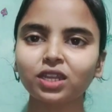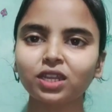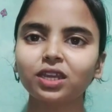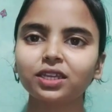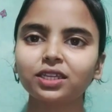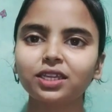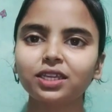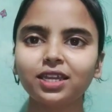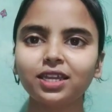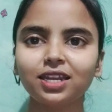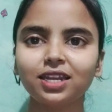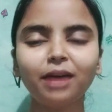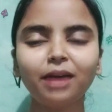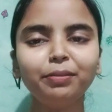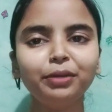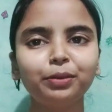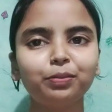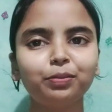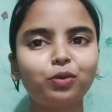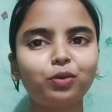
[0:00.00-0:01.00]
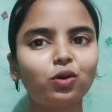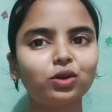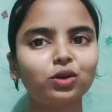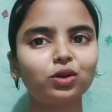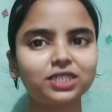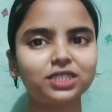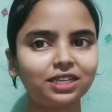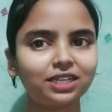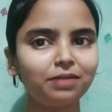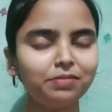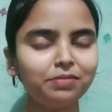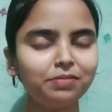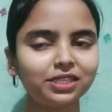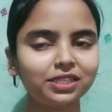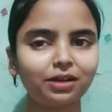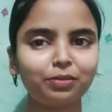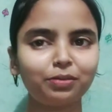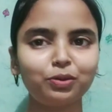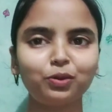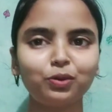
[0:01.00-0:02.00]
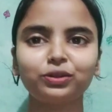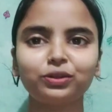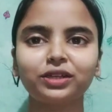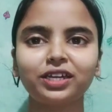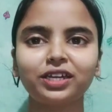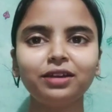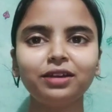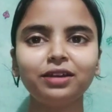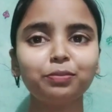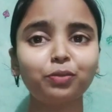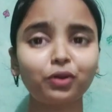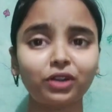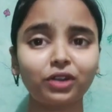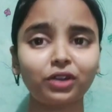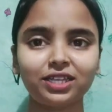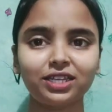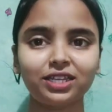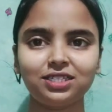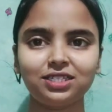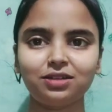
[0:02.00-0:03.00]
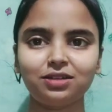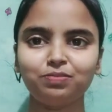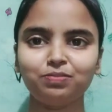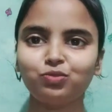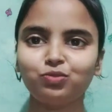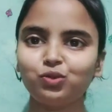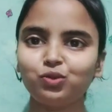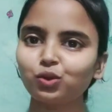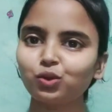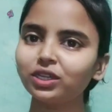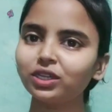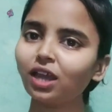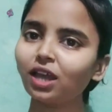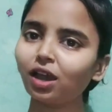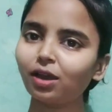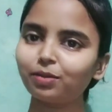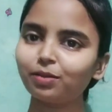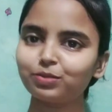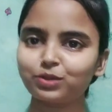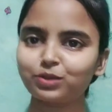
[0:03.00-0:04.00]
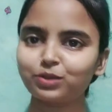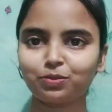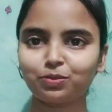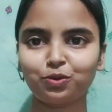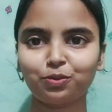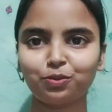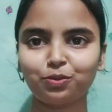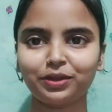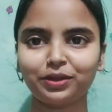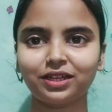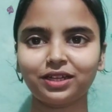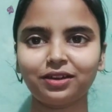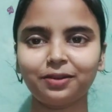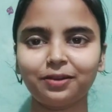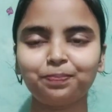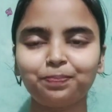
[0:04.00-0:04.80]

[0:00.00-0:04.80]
केला में बहुत ज़्यादा मात्रा में होता है पोटेशियम जो कि आप सबको पता है